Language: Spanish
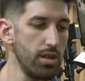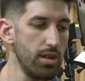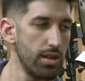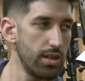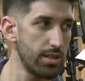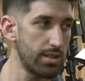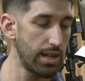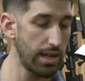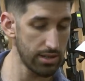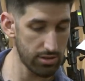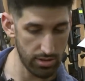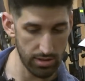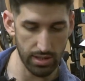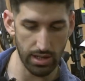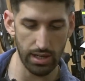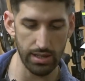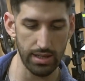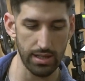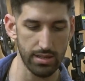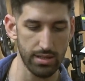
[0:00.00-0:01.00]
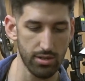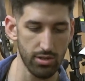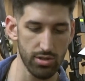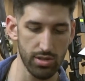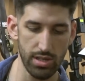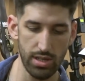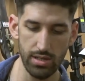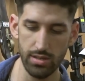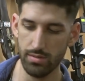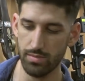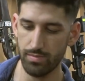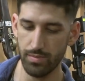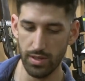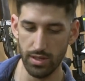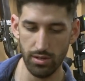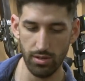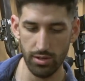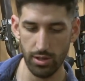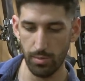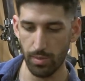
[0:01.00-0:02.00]
en este caso en 3006, viene
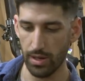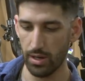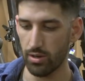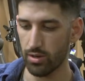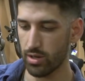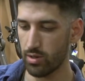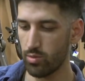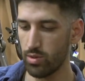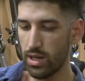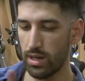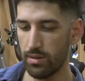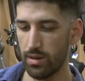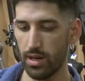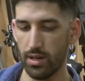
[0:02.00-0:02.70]
con disparador regulable,